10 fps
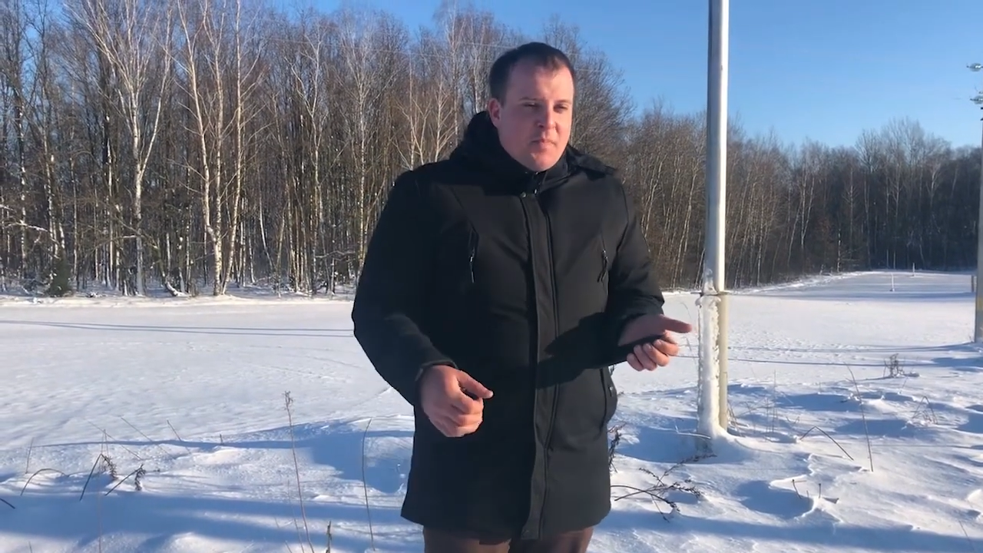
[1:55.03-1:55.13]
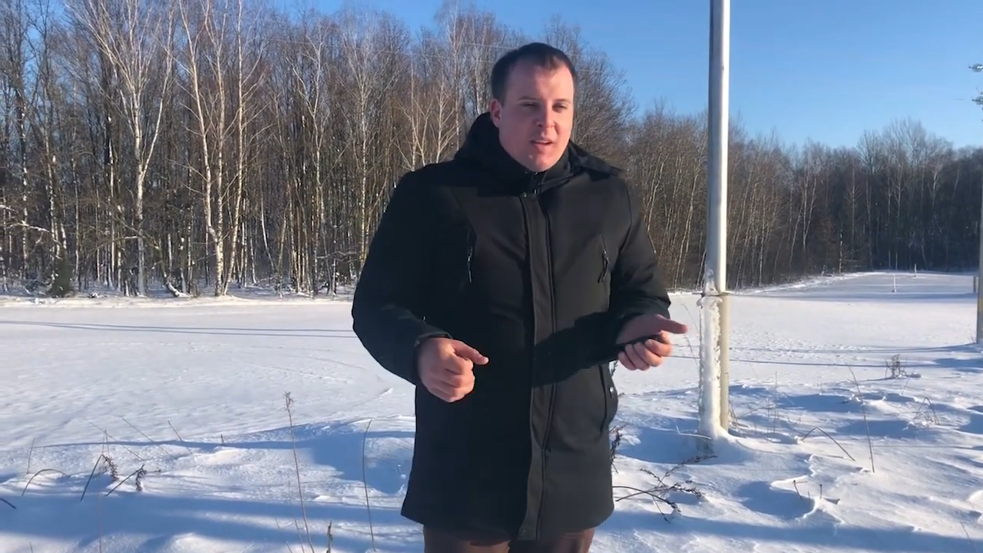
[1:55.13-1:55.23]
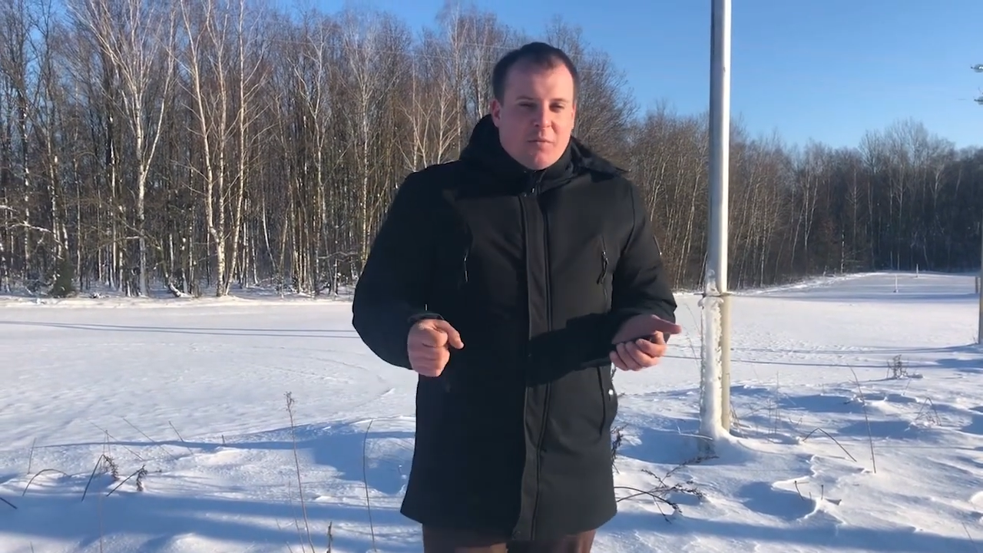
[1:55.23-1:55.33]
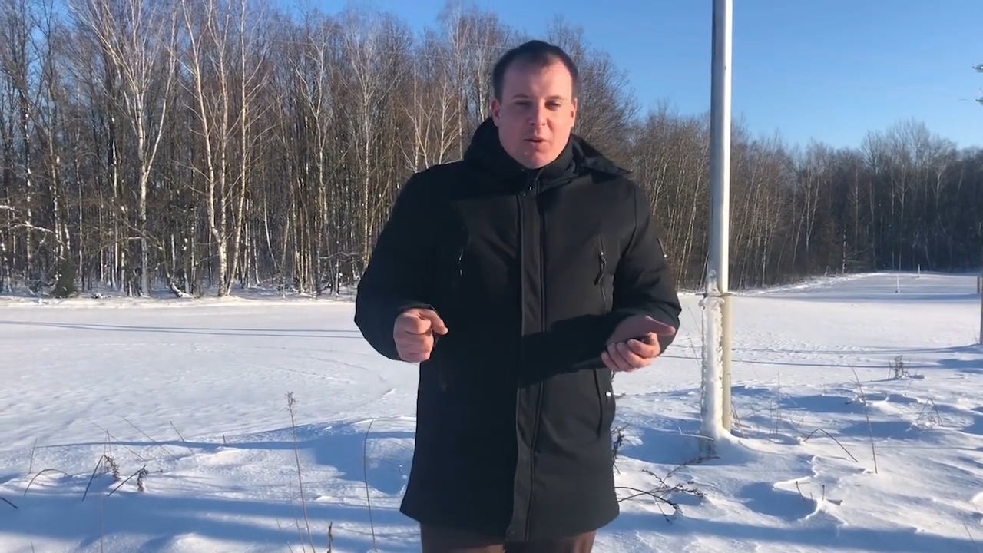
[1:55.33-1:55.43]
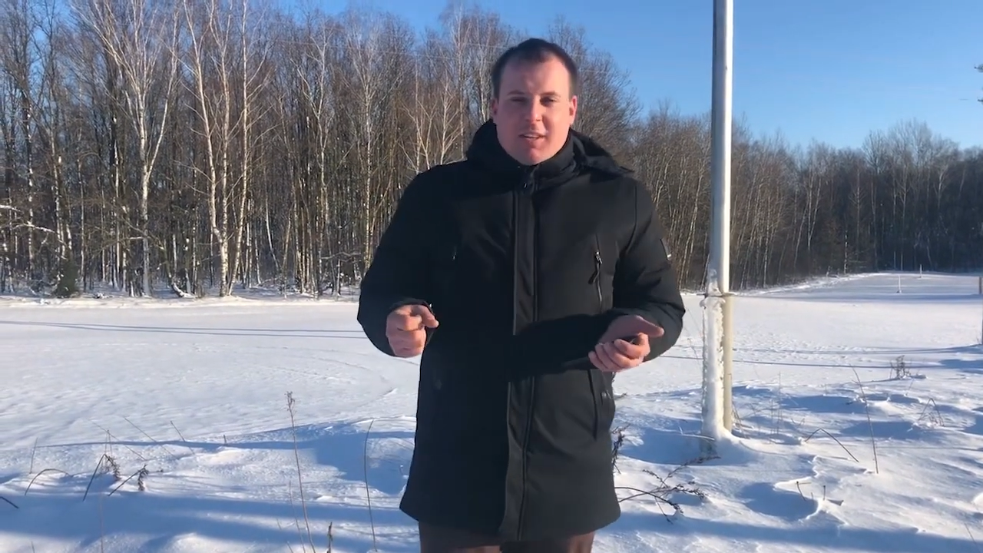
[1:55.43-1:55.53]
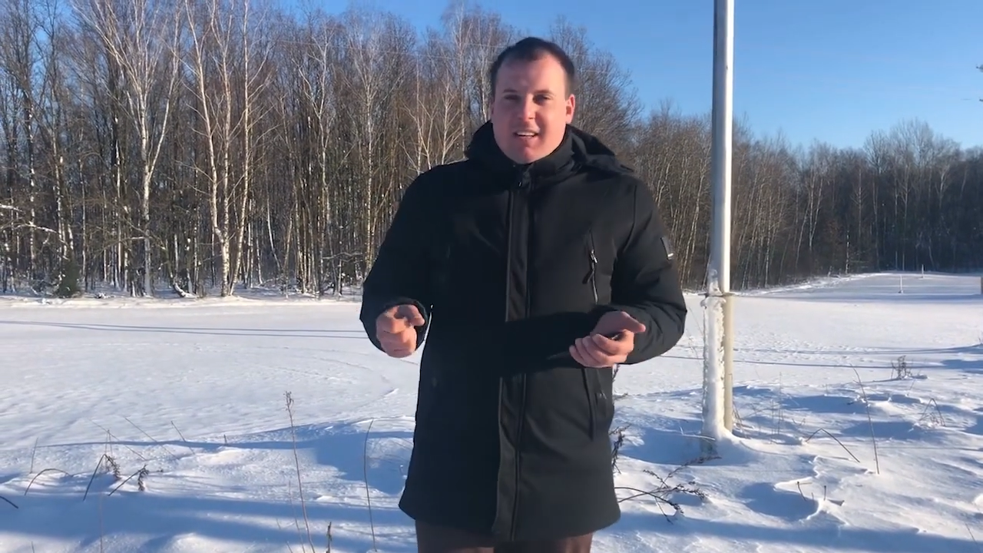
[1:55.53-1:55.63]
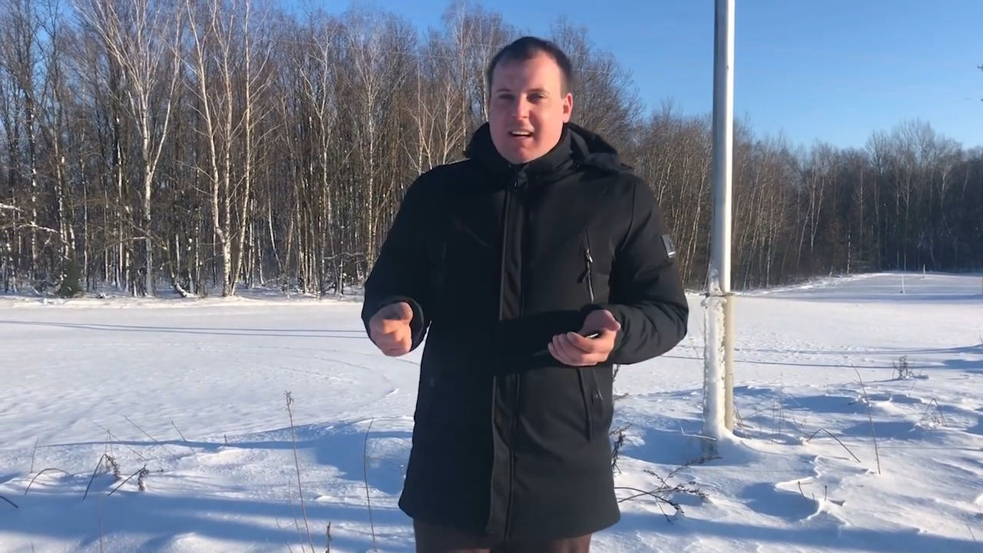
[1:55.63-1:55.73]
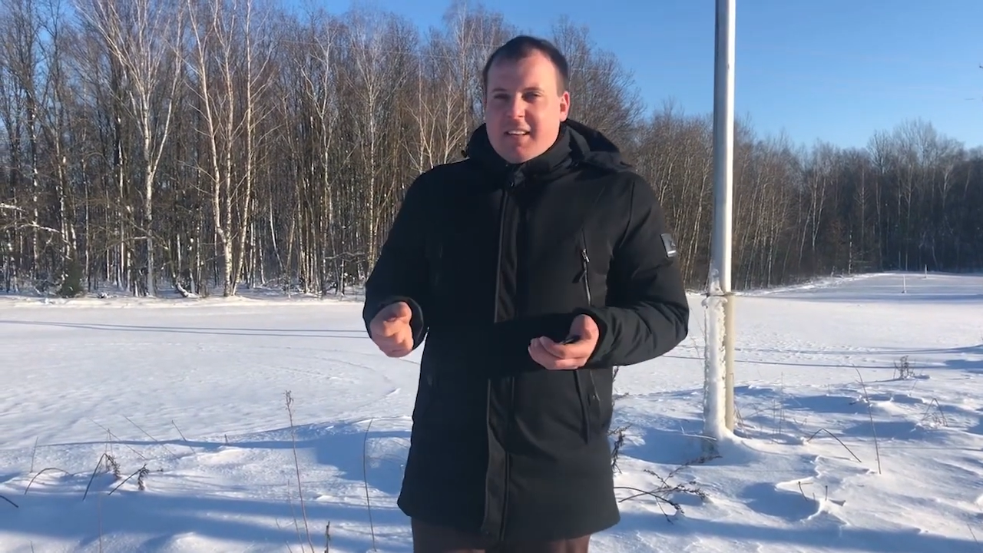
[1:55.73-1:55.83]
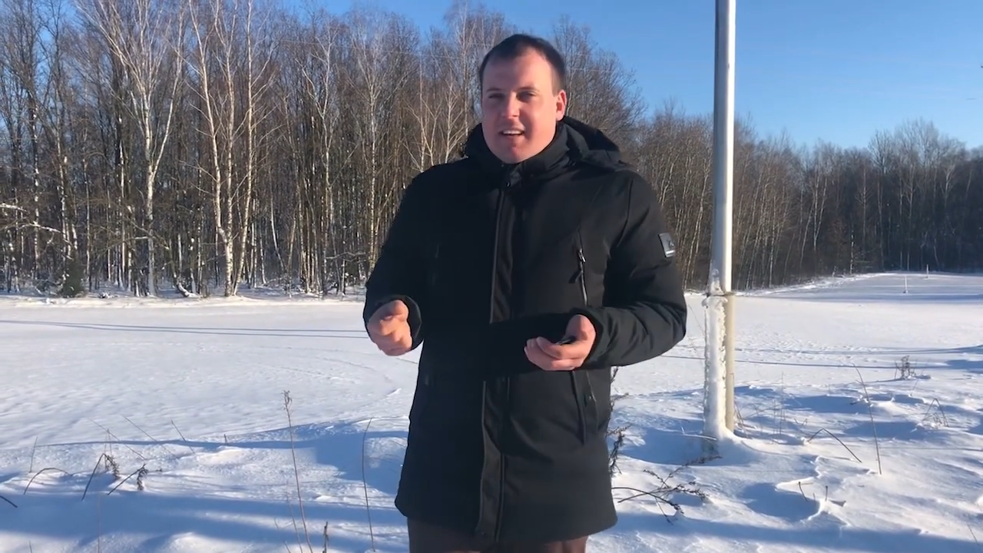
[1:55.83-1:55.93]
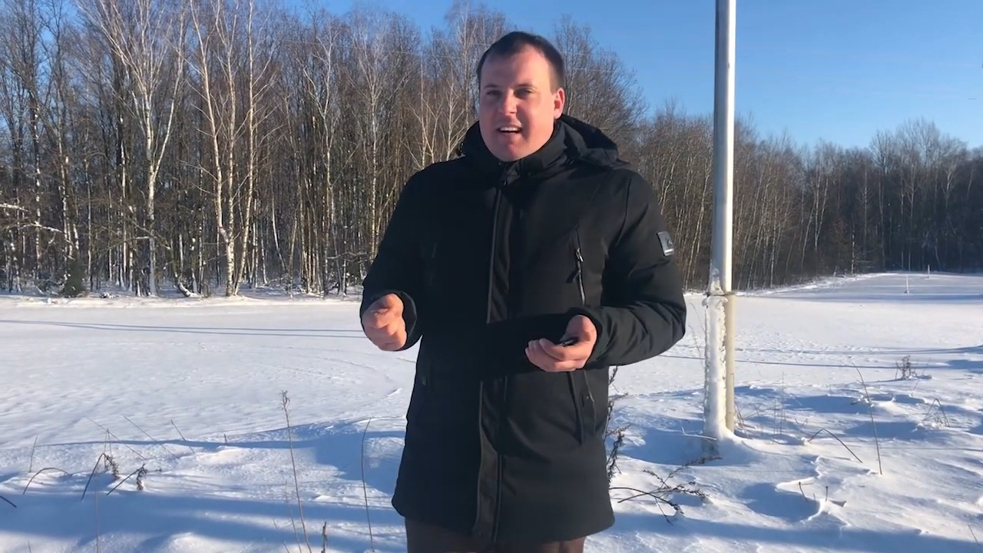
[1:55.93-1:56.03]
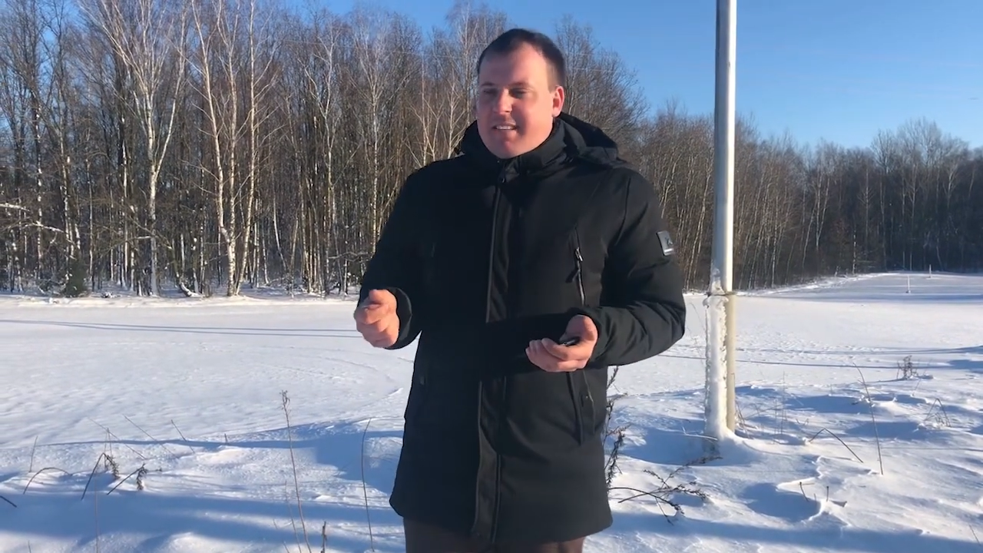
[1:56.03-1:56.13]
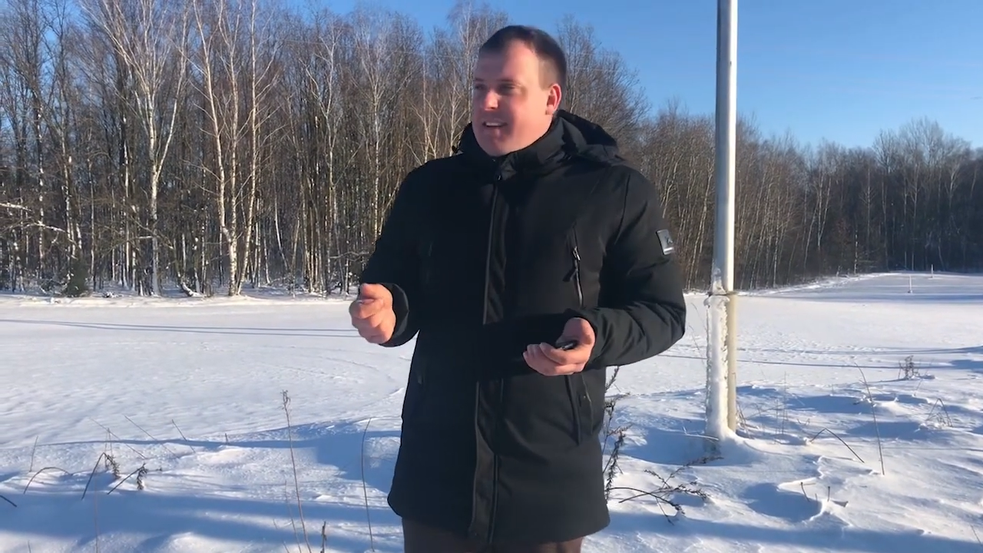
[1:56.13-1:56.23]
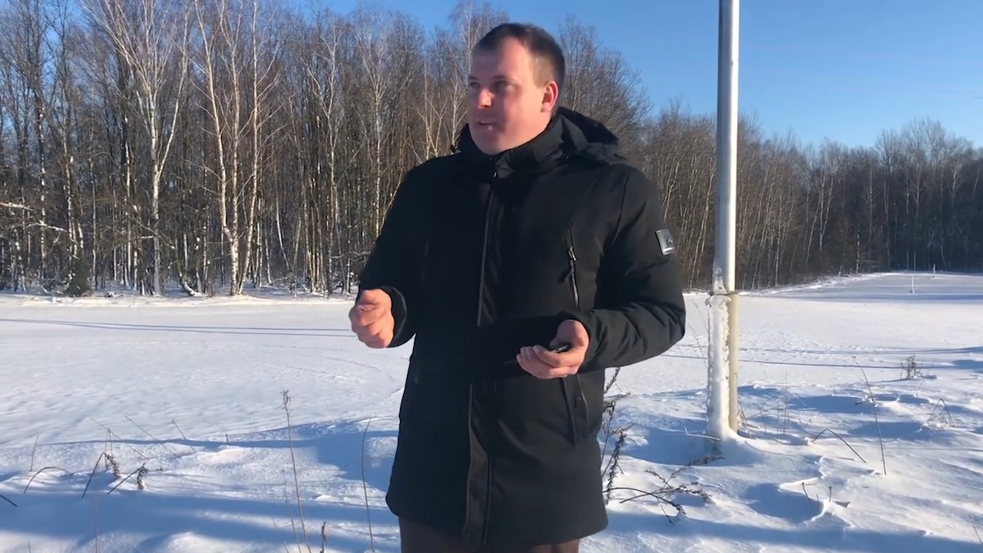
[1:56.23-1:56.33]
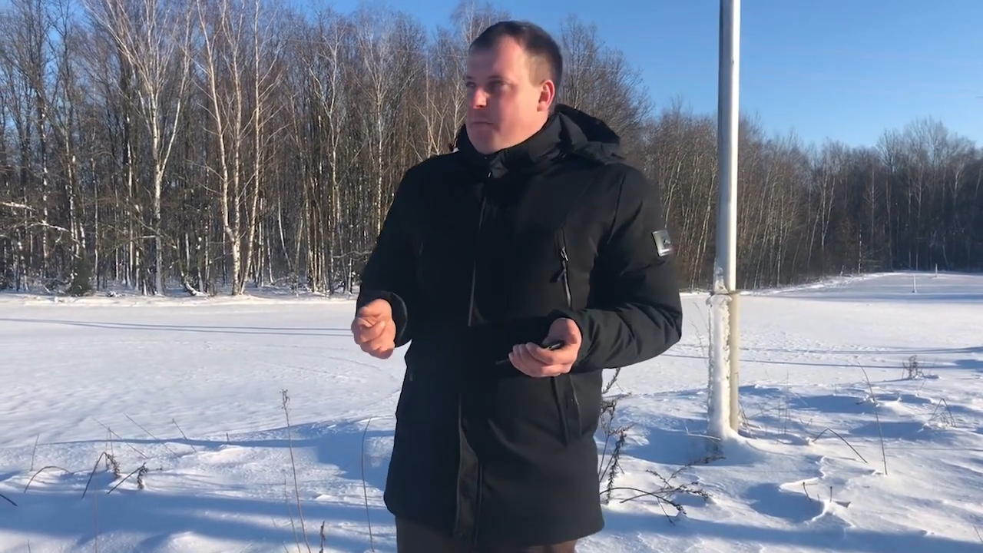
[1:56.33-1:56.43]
Вот, э, одна из них